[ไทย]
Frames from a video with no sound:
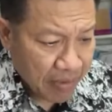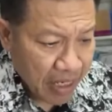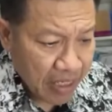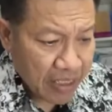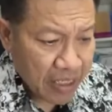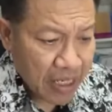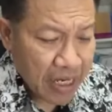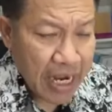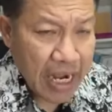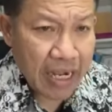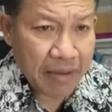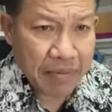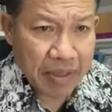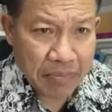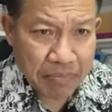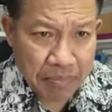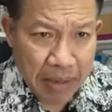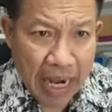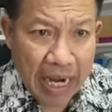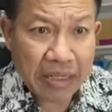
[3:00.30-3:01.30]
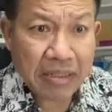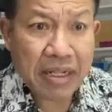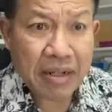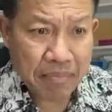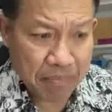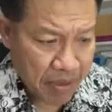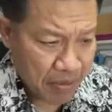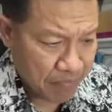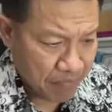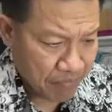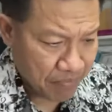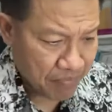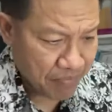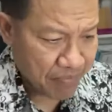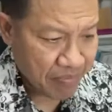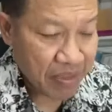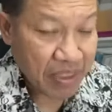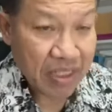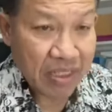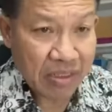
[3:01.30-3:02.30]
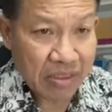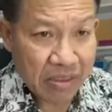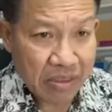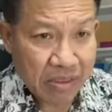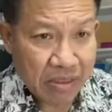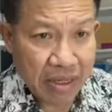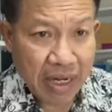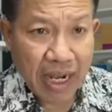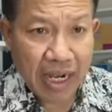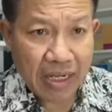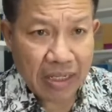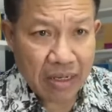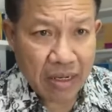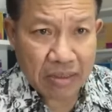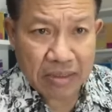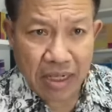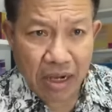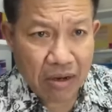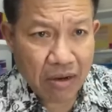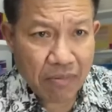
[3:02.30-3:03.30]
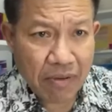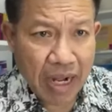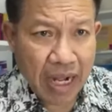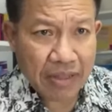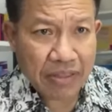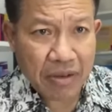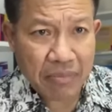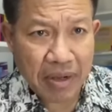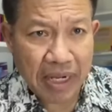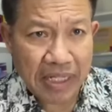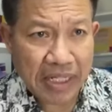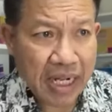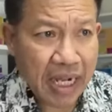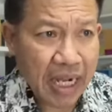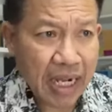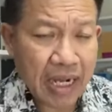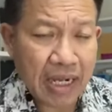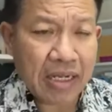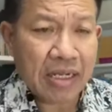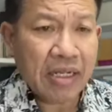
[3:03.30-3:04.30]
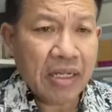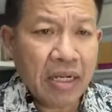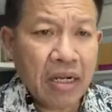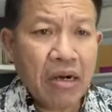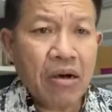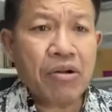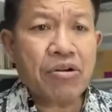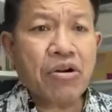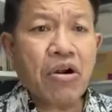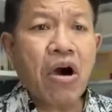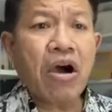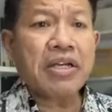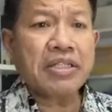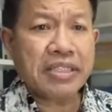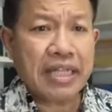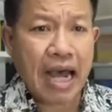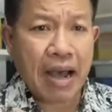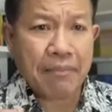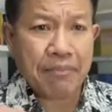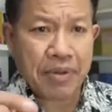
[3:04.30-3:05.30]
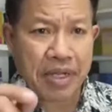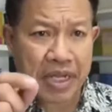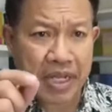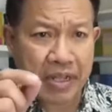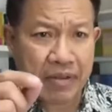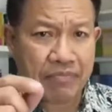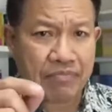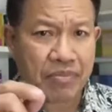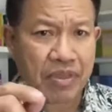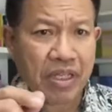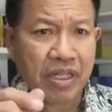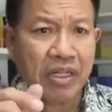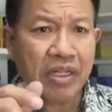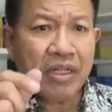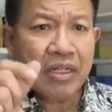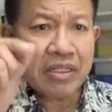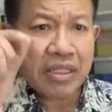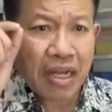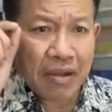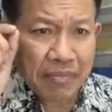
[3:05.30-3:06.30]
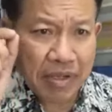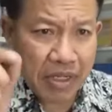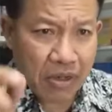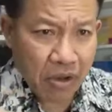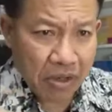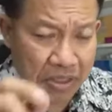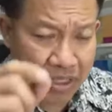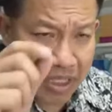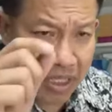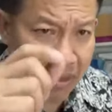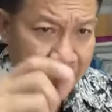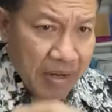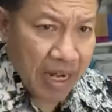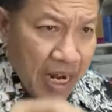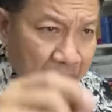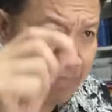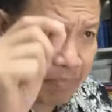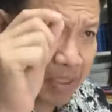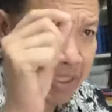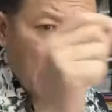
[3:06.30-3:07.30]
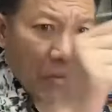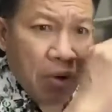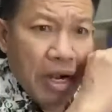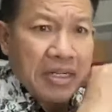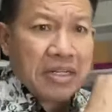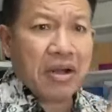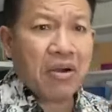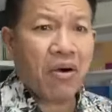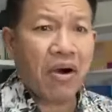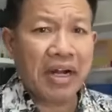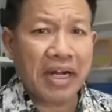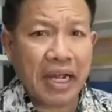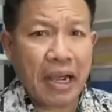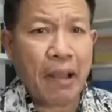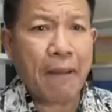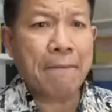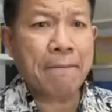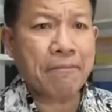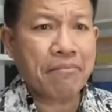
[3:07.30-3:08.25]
แม่งจะกลายเป็น80นะก็เท่ากับว่าสมัยหน้ารออีก3 ปีถ้าไม่โดนยึดอำนาจปฏิวัติซะก่อนนะ